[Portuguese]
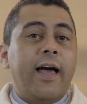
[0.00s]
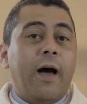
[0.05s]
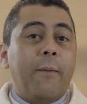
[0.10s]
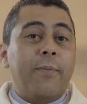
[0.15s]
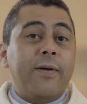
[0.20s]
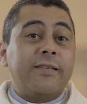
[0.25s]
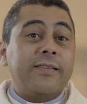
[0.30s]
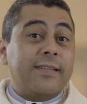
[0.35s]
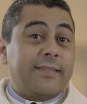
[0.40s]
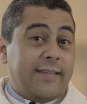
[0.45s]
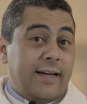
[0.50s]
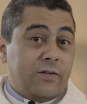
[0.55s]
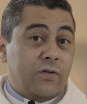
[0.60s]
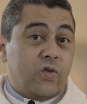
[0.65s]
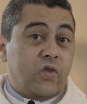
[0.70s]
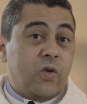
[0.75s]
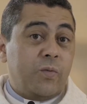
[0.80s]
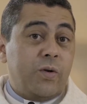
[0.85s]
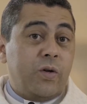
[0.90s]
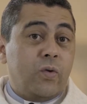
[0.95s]
apresentado
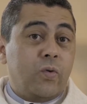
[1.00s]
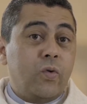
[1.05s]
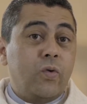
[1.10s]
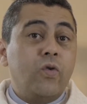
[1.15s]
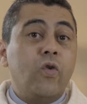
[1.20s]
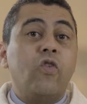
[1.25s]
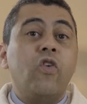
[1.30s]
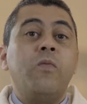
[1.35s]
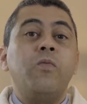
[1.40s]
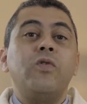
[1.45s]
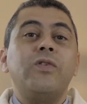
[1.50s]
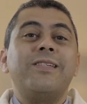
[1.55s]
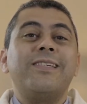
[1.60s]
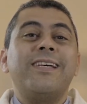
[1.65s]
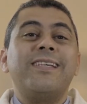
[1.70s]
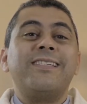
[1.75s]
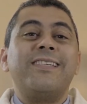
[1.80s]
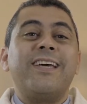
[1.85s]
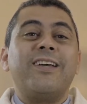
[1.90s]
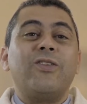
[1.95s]
sobretudo como
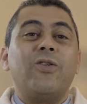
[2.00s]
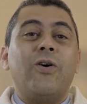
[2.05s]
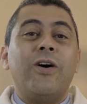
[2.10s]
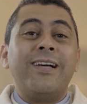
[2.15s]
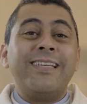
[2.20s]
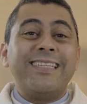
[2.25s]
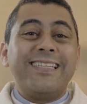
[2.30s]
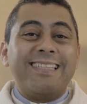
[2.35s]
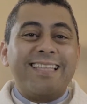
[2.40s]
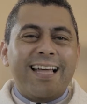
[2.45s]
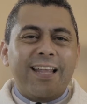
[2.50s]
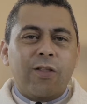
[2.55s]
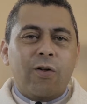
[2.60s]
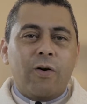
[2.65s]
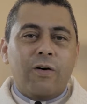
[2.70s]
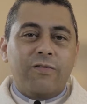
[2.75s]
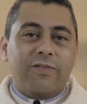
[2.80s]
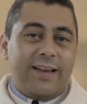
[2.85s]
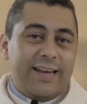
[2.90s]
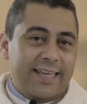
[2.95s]
sacerdote da
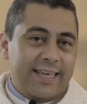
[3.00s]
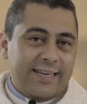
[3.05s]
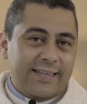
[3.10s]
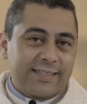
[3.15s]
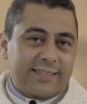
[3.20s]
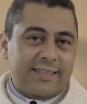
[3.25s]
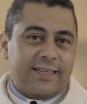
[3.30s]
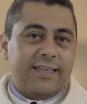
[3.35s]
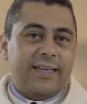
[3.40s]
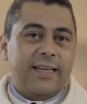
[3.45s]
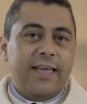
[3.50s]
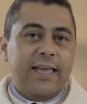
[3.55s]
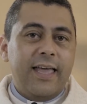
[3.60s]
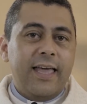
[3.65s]
nova aliança,